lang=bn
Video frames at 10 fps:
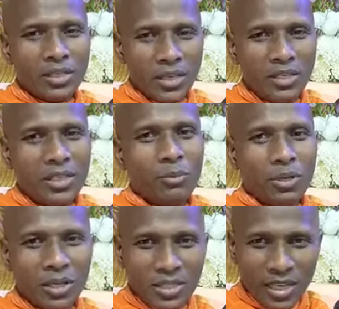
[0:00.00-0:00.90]
টেইটে
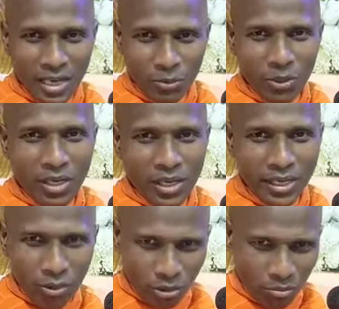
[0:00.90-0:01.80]
বলে ছাই বলে
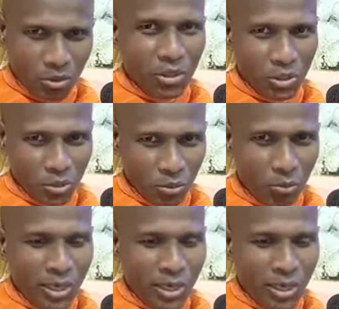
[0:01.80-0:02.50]
এরকম অনেক কিছু